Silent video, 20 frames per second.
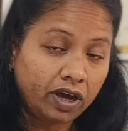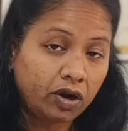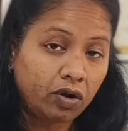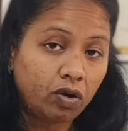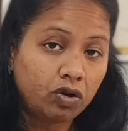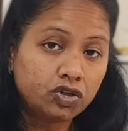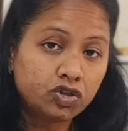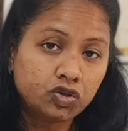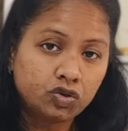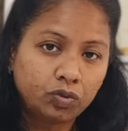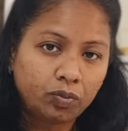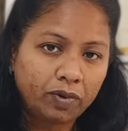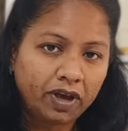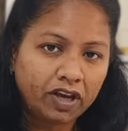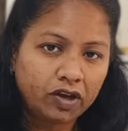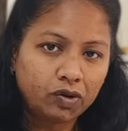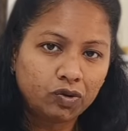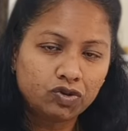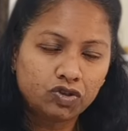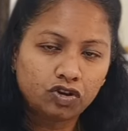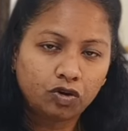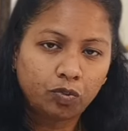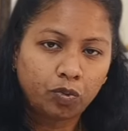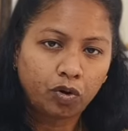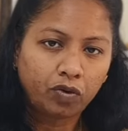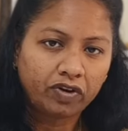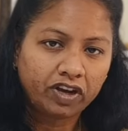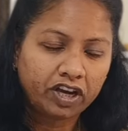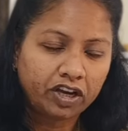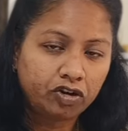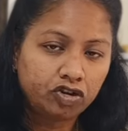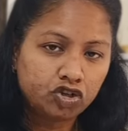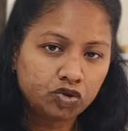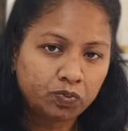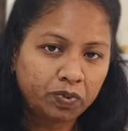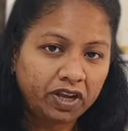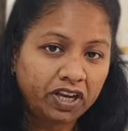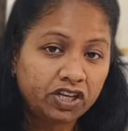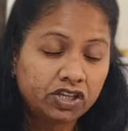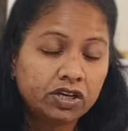கேன் ஆல்சோ மேக் யூஸ் ஆஃப் ப்ரொவகேட்டிவ்
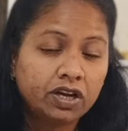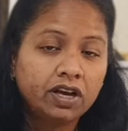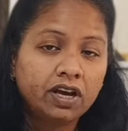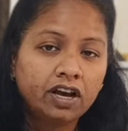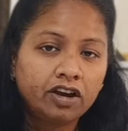ஸ்பீச்